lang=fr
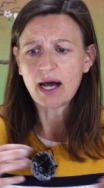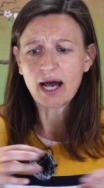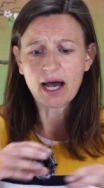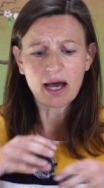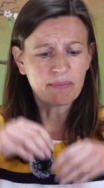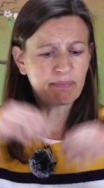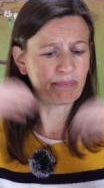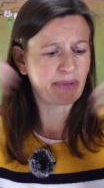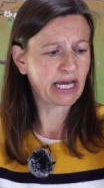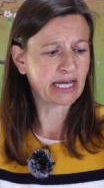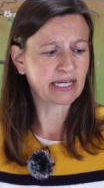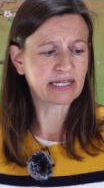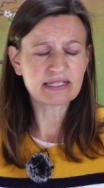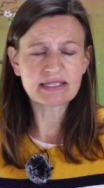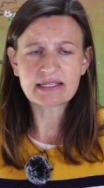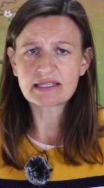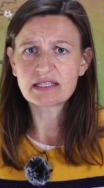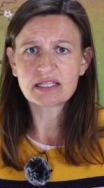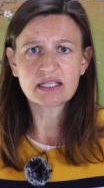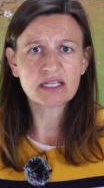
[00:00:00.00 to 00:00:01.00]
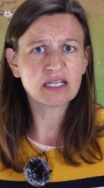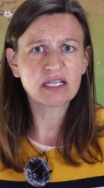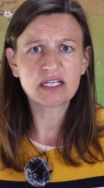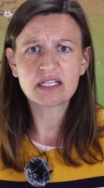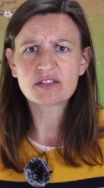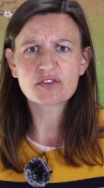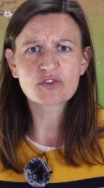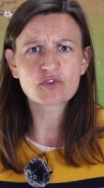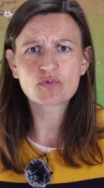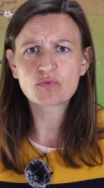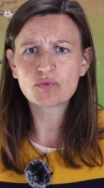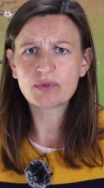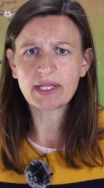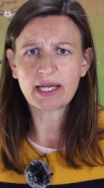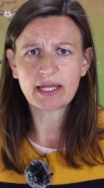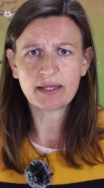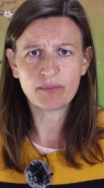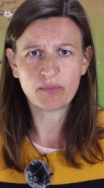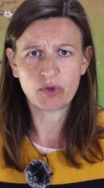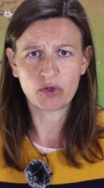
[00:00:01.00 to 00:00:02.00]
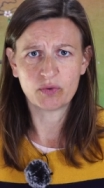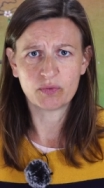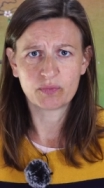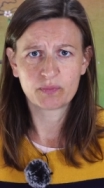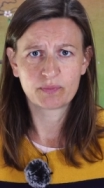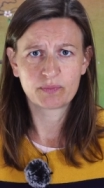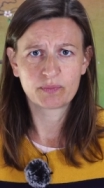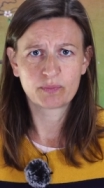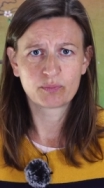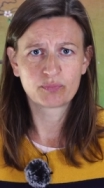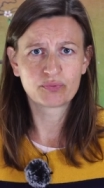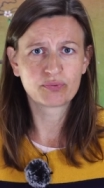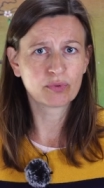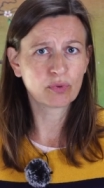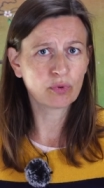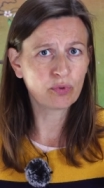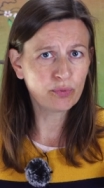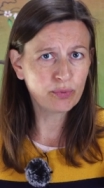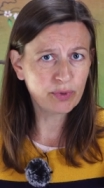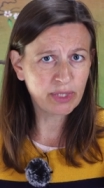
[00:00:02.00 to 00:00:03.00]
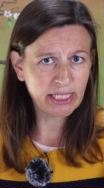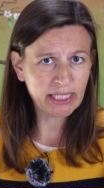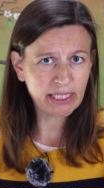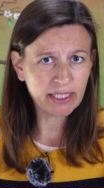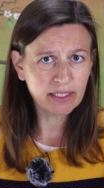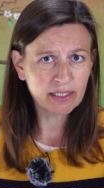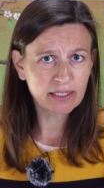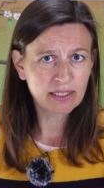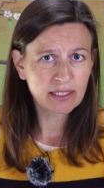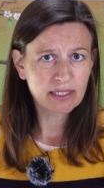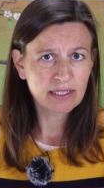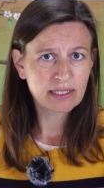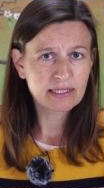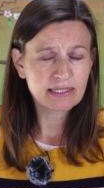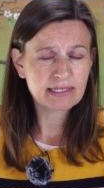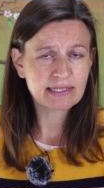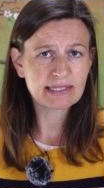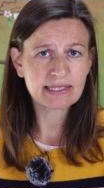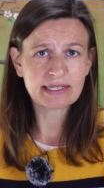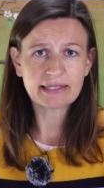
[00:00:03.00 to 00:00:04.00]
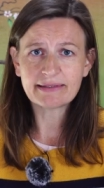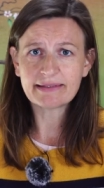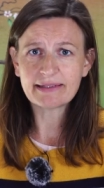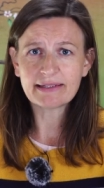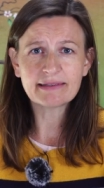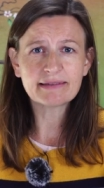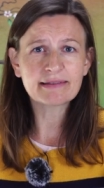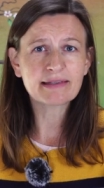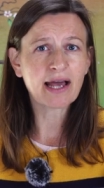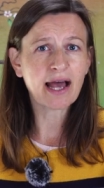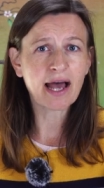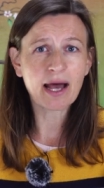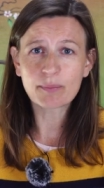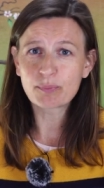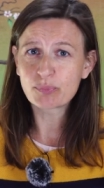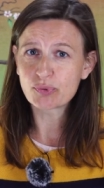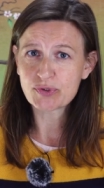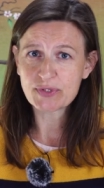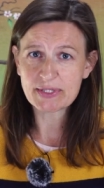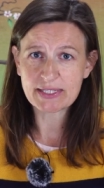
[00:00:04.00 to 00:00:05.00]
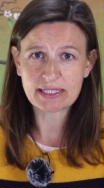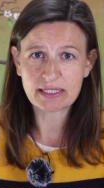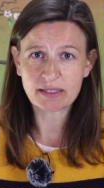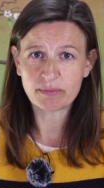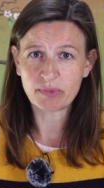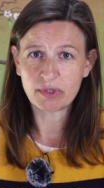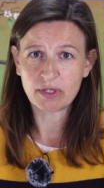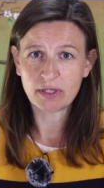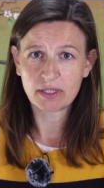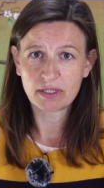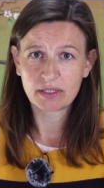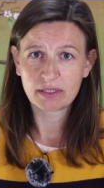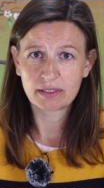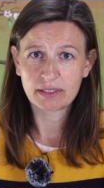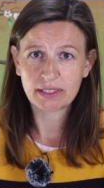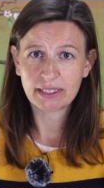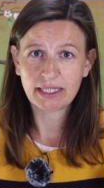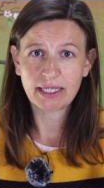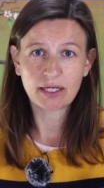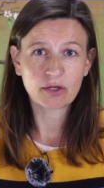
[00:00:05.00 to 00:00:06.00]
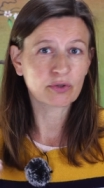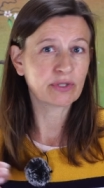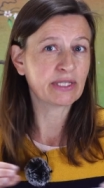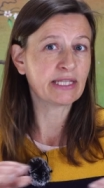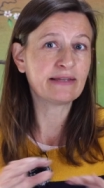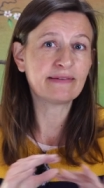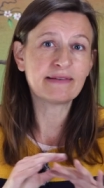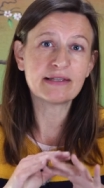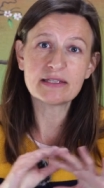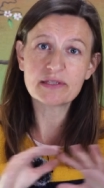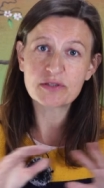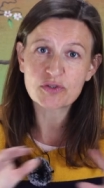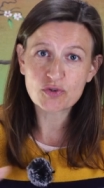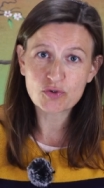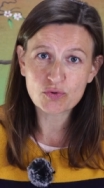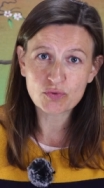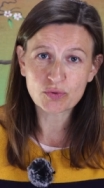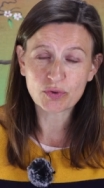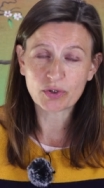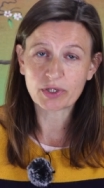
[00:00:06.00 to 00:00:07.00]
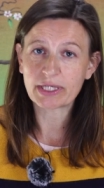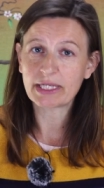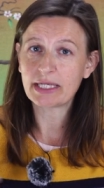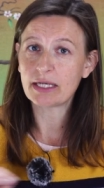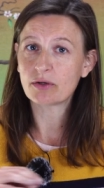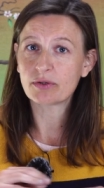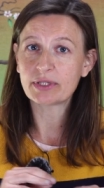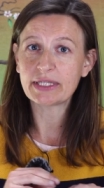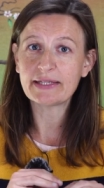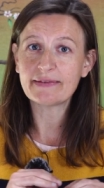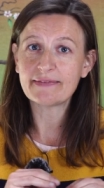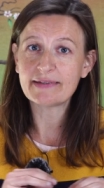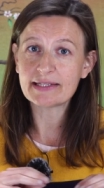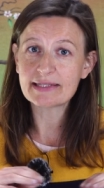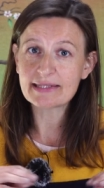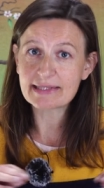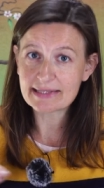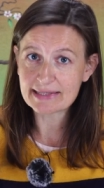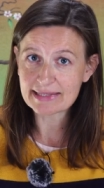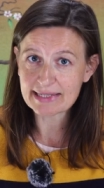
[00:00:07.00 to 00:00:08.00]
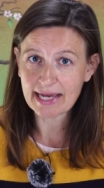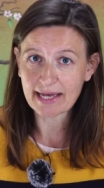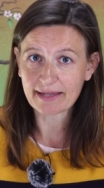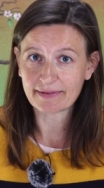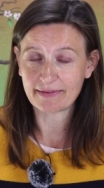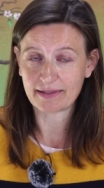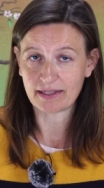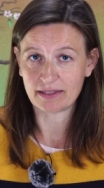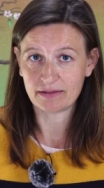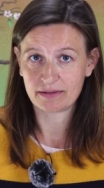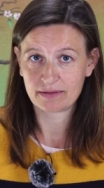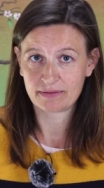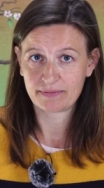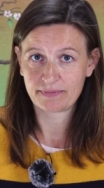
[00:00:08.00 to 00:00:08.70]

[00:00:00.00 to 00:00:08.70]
apparaissaient soudainement. Pour lui, c'était impossible. Il en était sûr, il en était certain.